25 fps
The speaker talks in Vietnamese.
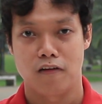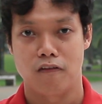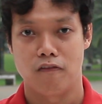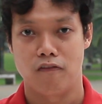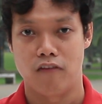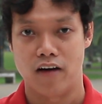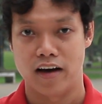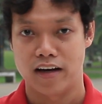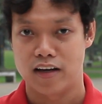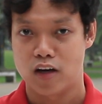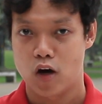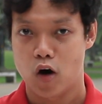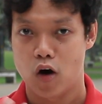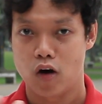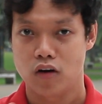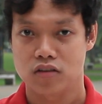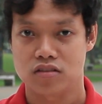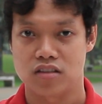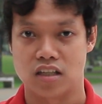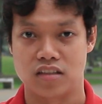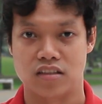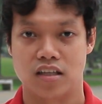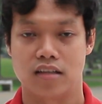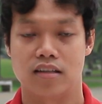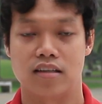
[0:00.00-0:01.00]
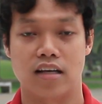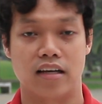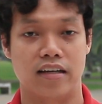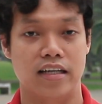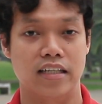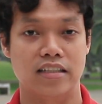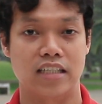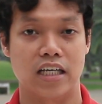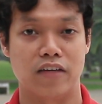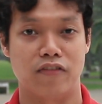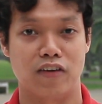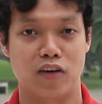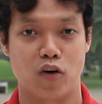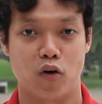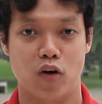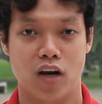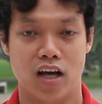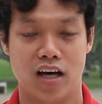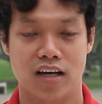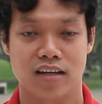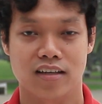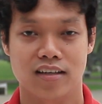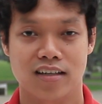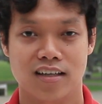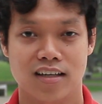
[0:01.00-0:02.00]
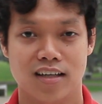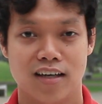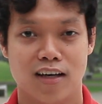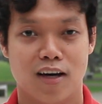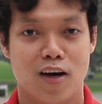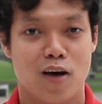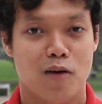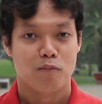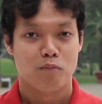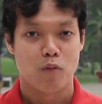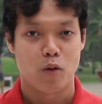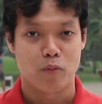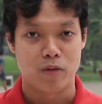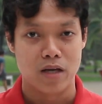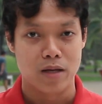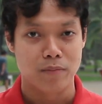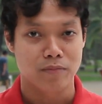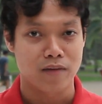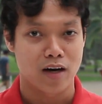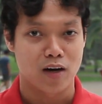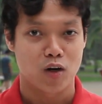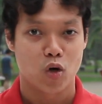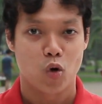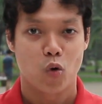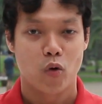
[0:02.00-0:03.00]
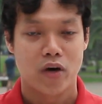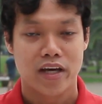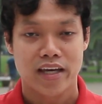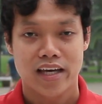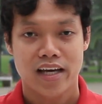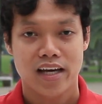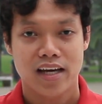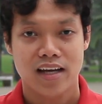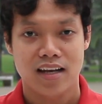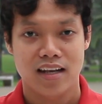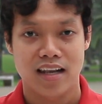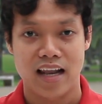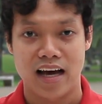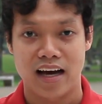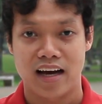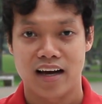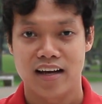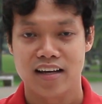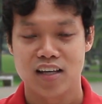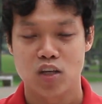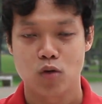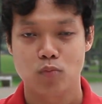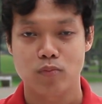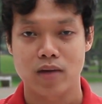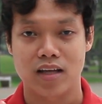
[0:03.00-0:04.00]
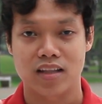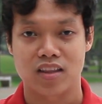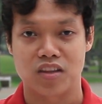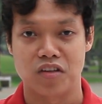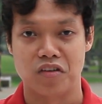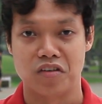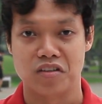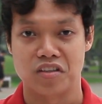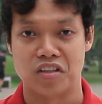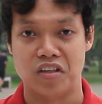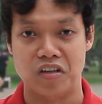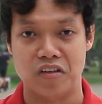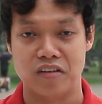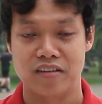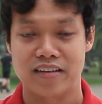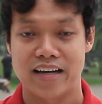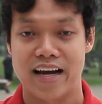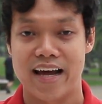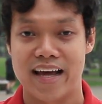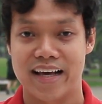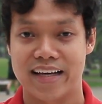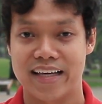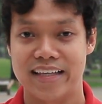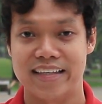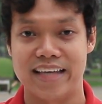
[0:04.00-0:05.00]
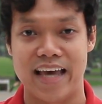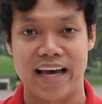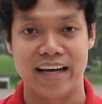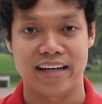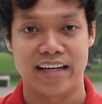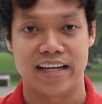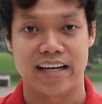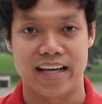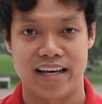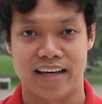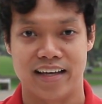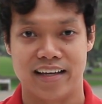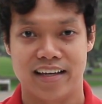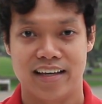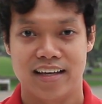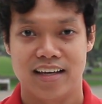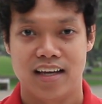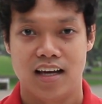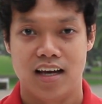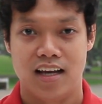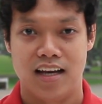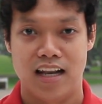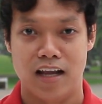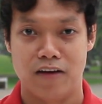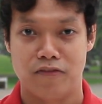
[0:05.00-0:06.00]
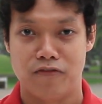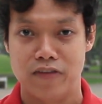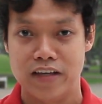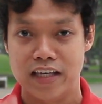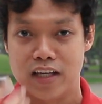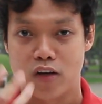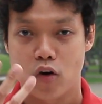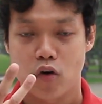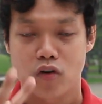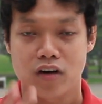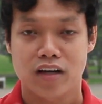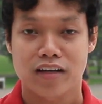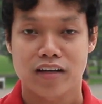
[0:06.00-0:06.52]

và có sở thích là đi xe phân khối lớn. Một điểm cần lưu ý là khi chúng ta tưởng tượng ra cái dạng này nè, là vì có